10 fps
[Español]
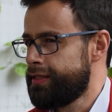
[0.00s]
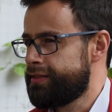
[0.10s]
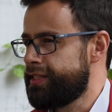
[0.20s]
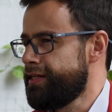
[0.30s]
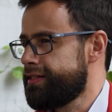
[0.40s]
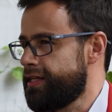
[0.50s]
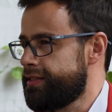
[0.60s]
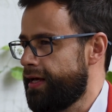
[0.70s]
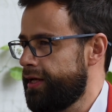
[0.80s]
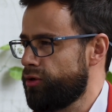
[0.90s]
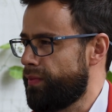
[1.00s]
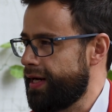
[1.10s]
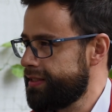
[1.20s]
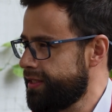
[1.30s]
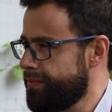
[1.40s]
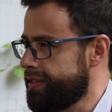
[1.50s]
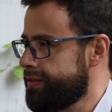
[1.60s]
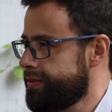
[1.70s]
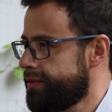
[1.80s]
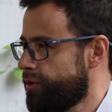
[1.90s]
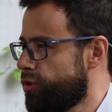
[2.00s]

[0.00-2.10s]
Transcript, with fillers: sin necesidad de tomar las armas,